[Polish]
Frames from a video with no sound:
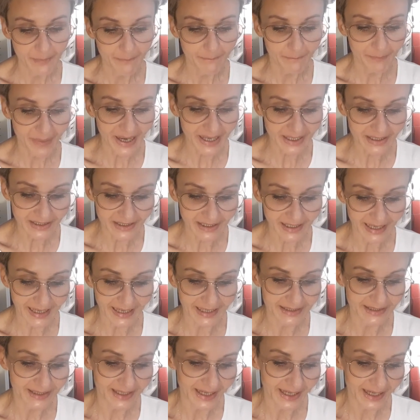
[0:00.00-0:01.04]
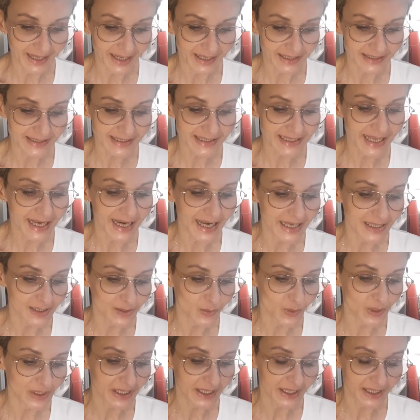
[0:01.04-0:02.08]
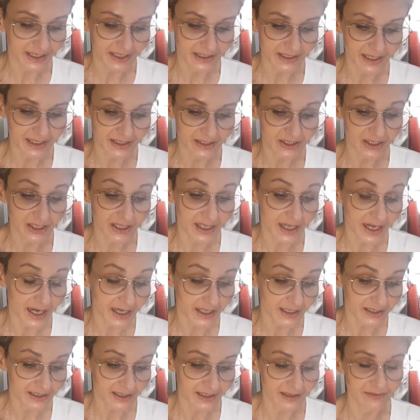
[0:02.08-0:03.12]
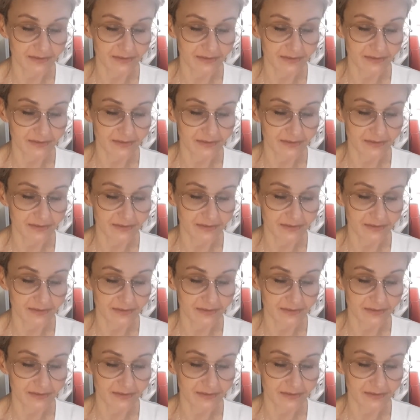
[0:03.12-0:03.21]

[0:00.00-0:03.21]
pani Adela znalazła na kredensie kartkę